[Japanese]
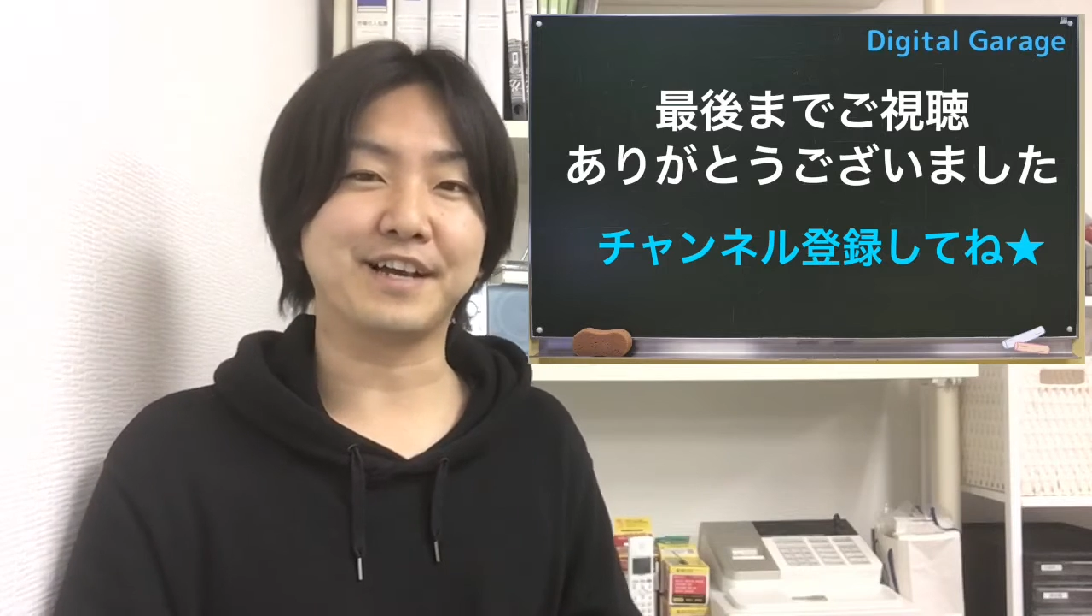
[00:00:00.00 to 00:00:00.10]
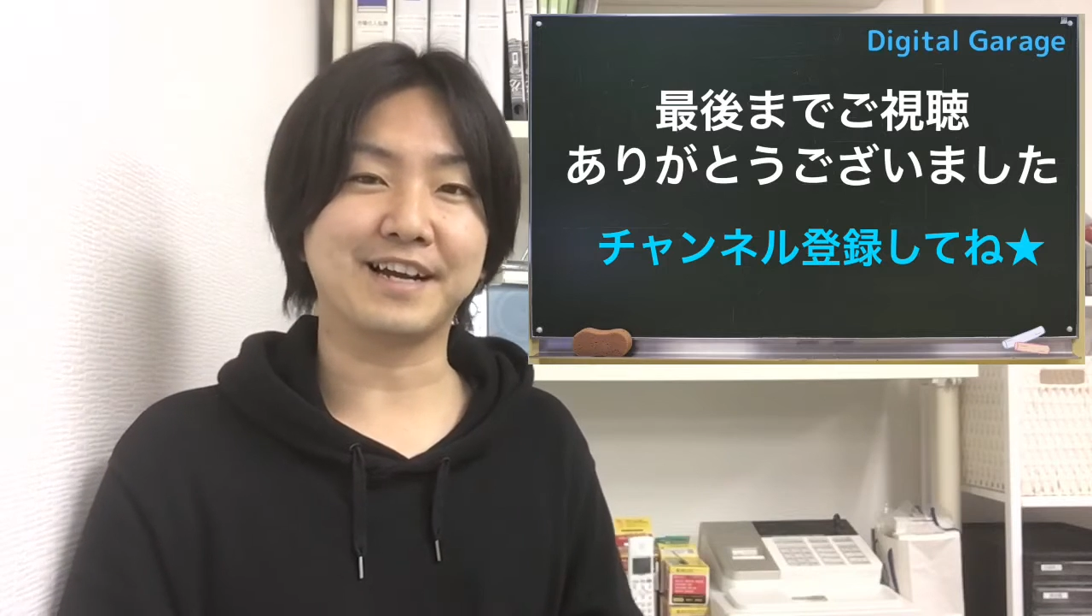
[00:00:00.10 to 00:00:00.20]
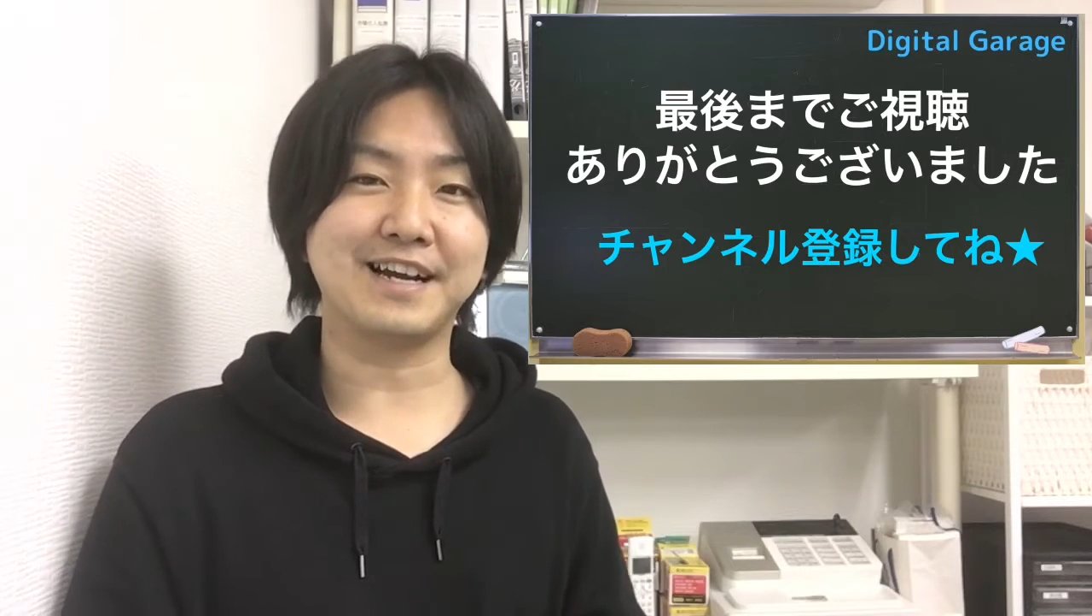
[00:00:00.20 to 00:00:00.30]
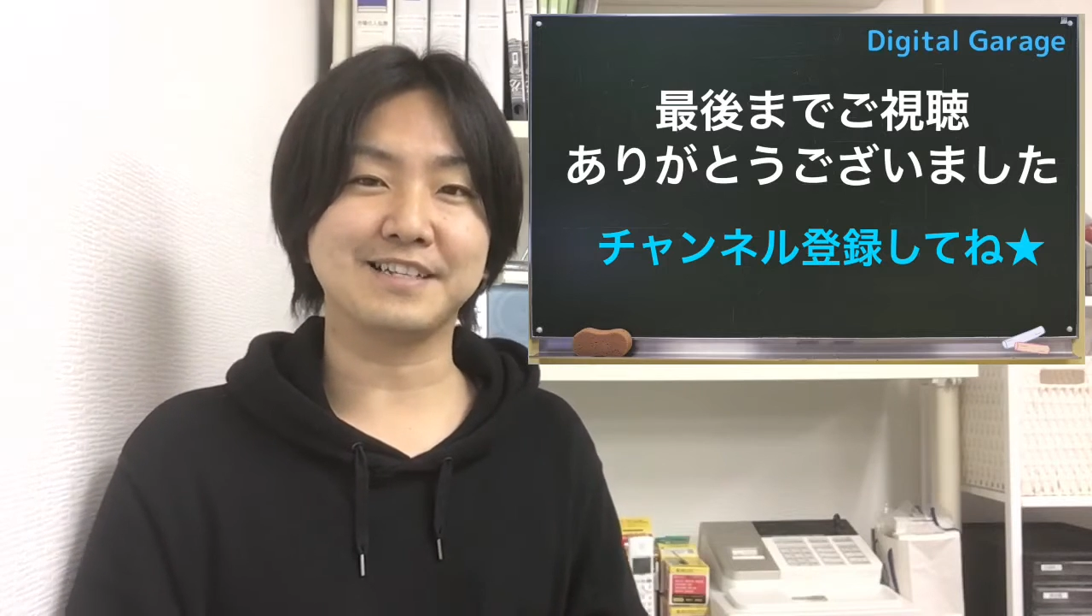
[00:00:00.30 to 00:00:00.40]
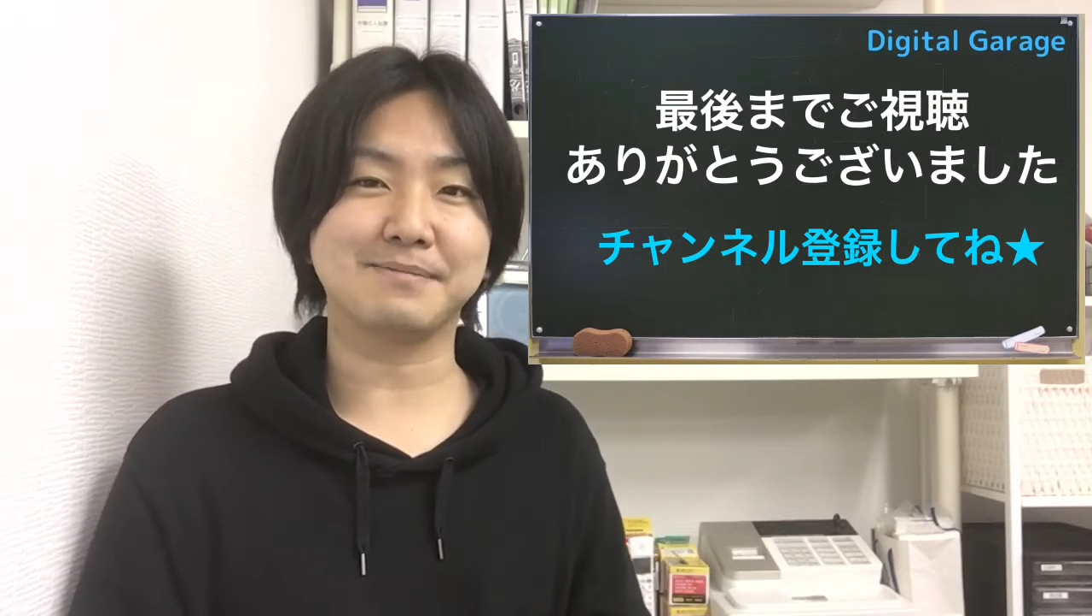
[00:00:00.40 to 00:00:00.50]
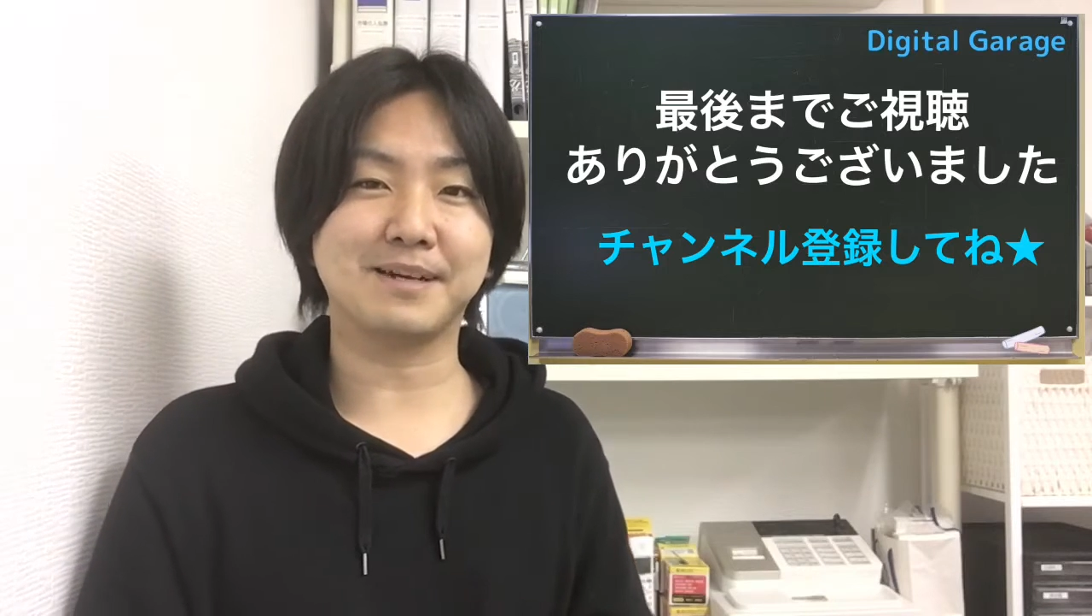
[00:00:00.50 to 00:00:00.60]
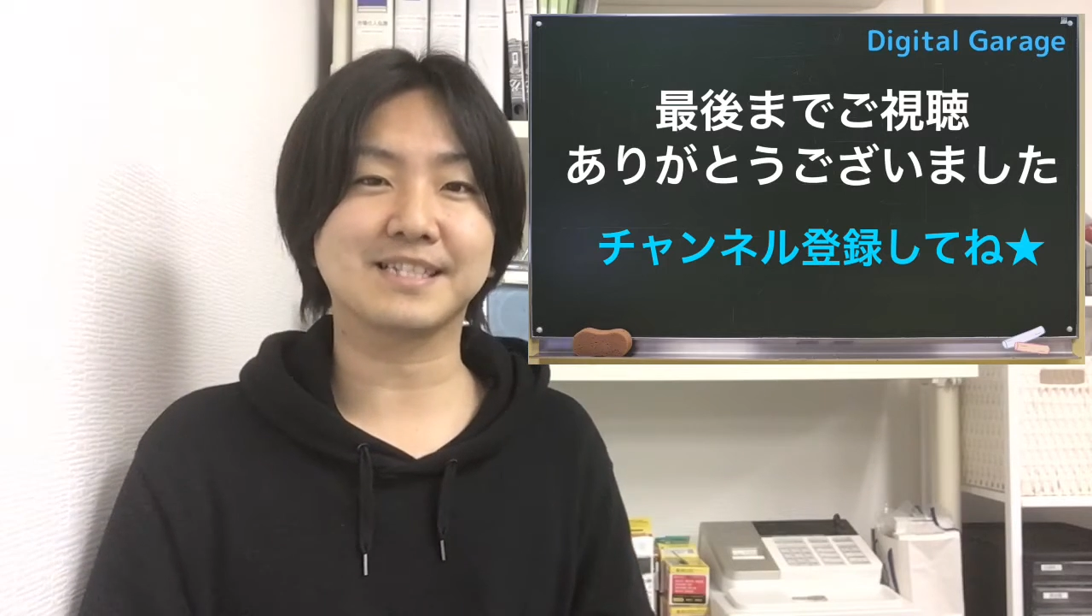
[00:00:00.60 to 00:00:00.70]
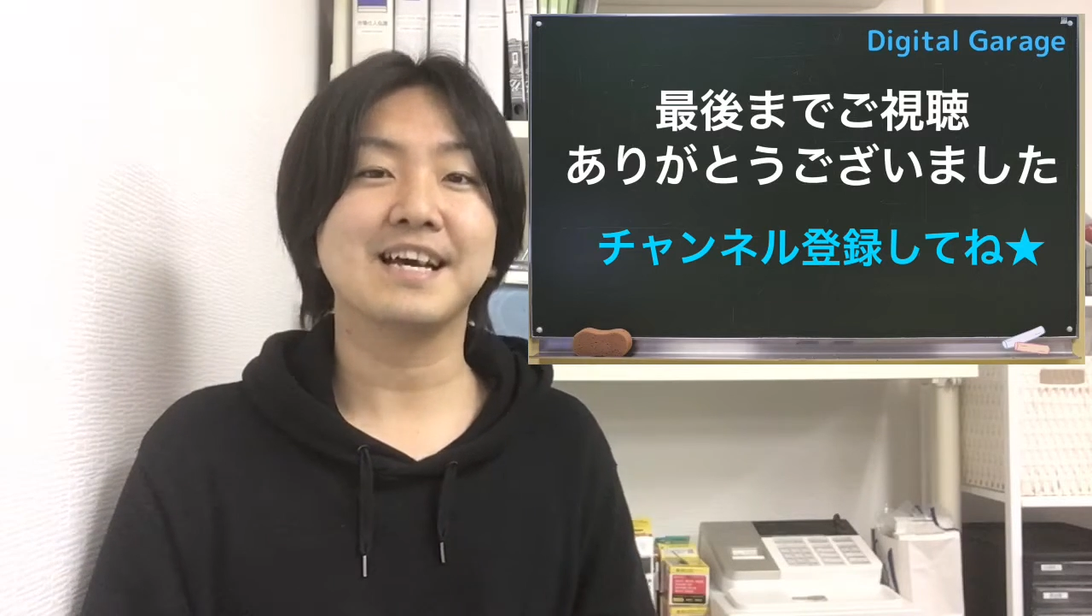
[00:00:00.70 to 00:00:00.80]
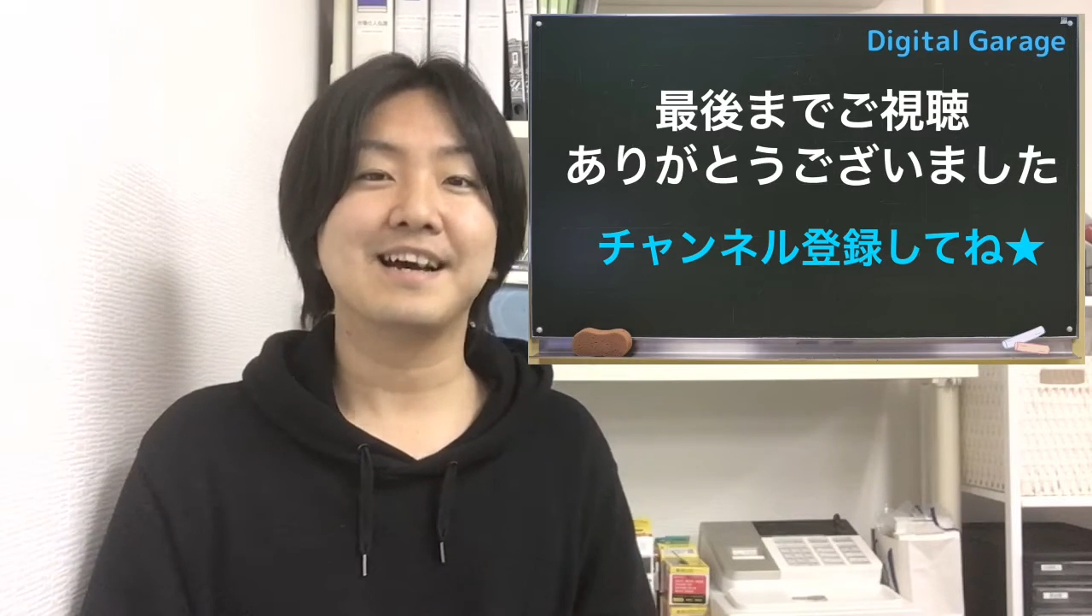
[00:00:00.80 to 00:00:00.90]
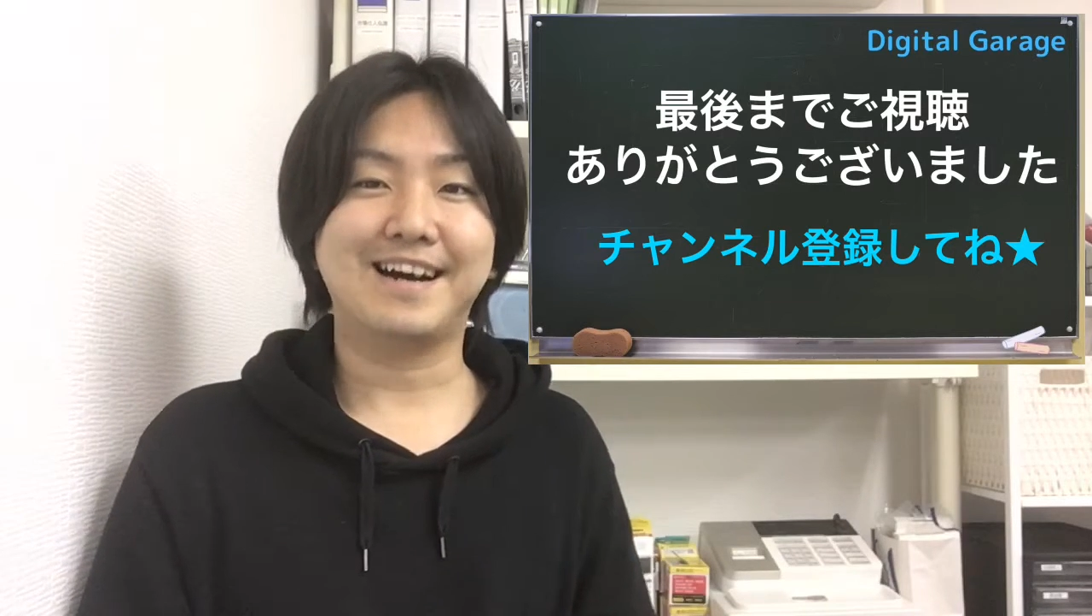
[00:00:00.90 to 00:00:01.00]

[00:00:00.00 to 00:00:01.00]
お願いします。